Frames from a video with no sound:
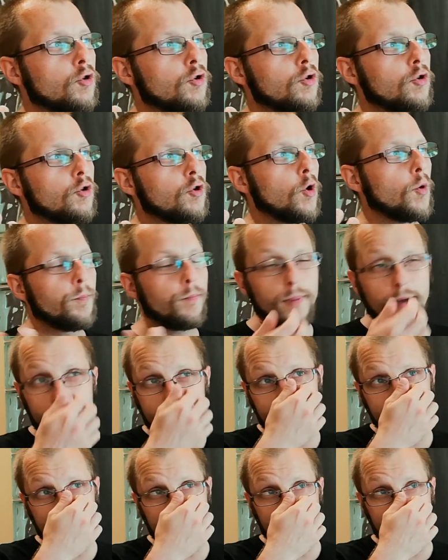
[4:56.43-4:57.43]
to
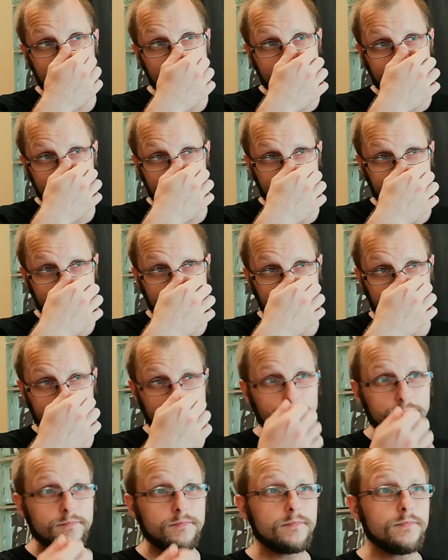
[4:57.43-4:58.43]
pewnie
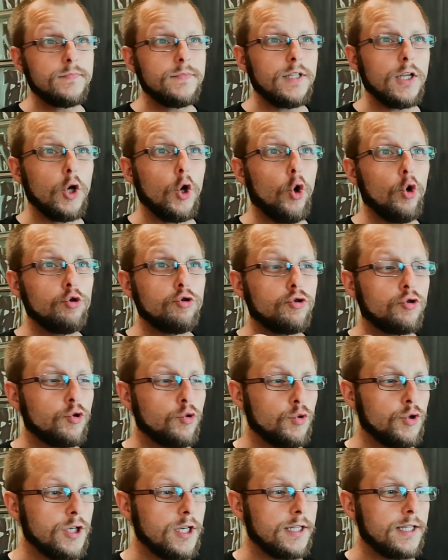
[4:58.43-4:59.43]

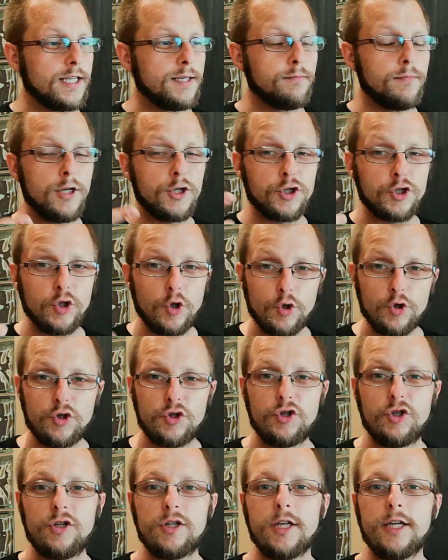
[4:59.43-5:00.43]
odczucie tej
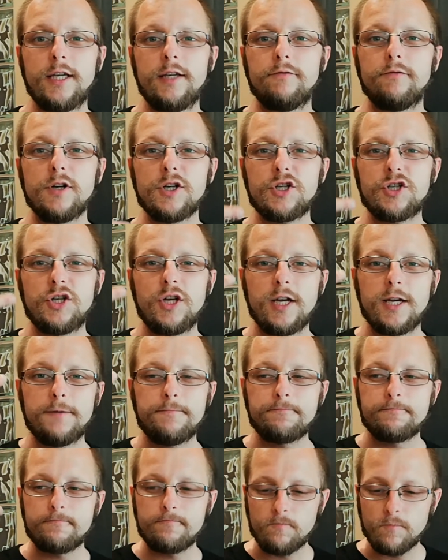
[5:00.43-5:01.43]
mleczności, tej właśnie
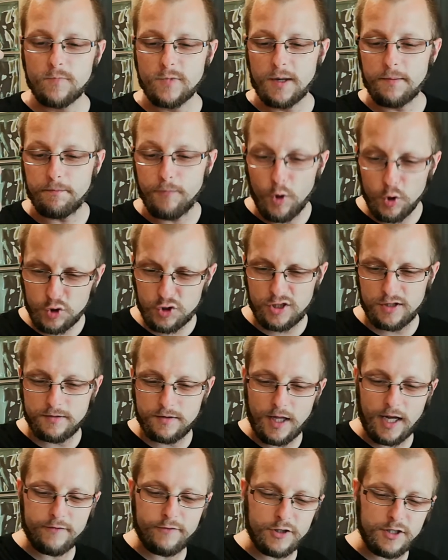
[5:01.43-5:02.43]
mocy
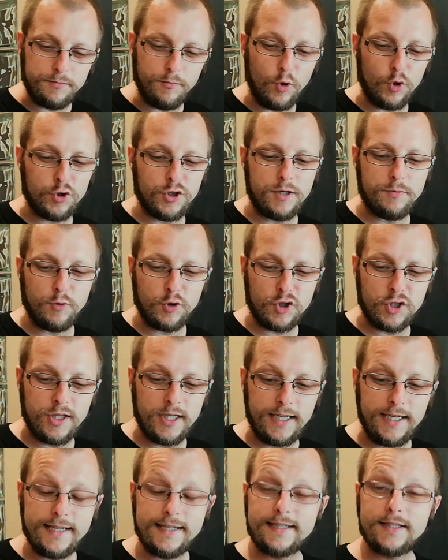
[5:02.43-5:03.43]
nawet może, może
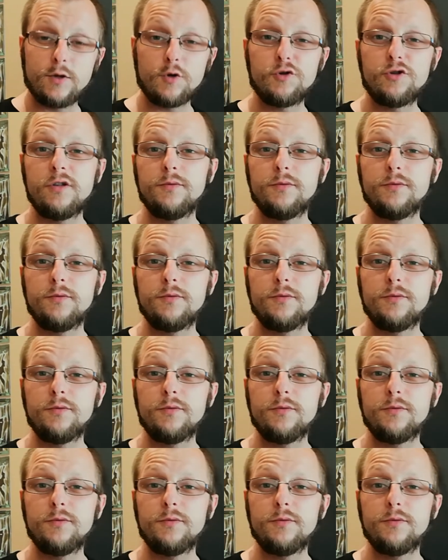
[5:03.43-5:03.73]
tej gęstości